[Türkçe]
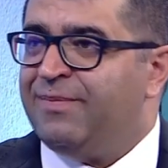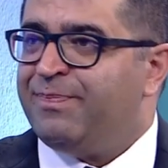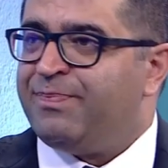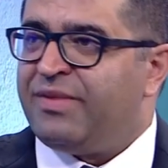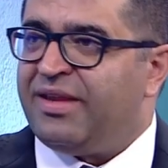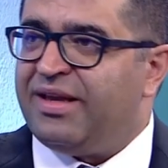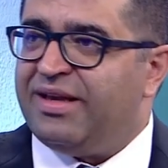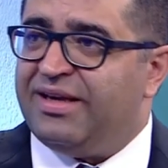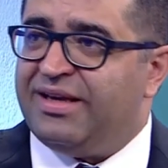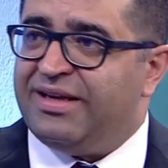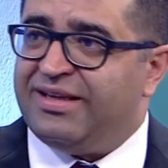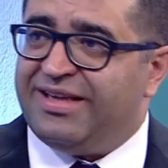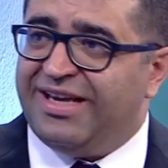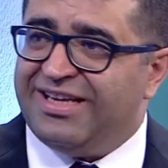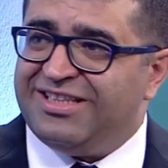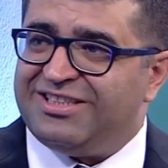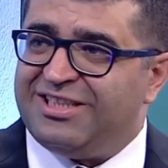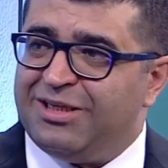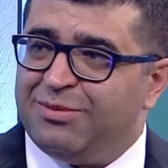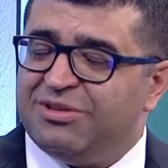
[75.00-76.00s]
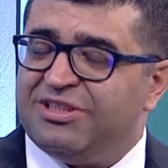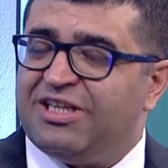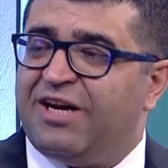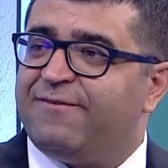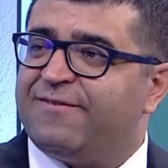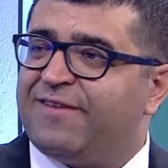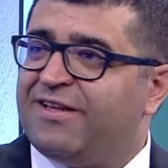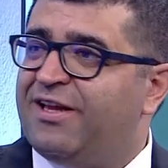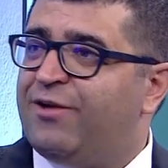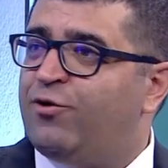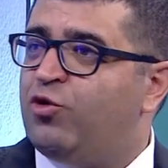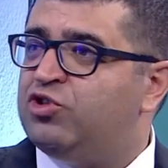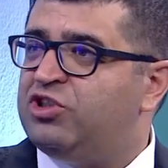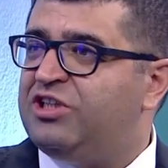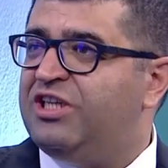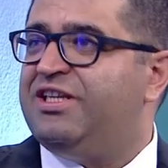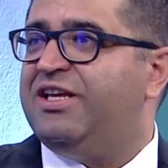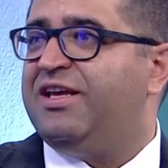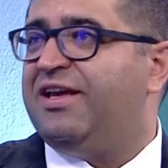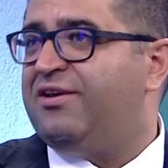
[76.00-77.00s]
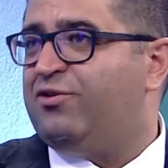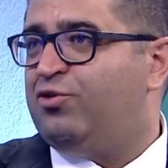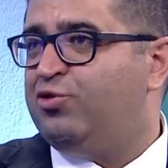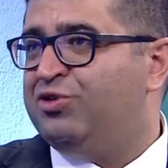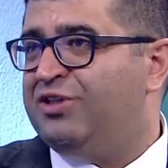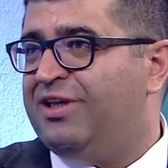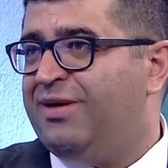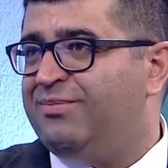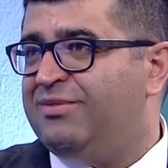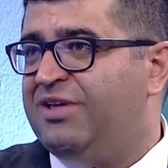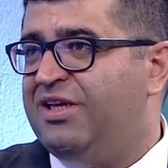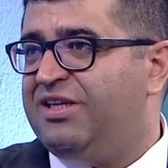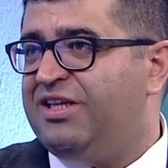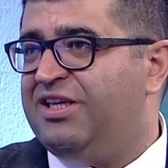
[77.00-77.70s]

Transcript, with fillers: e, geçtiğimiz haftadan önce de gündemdeydi.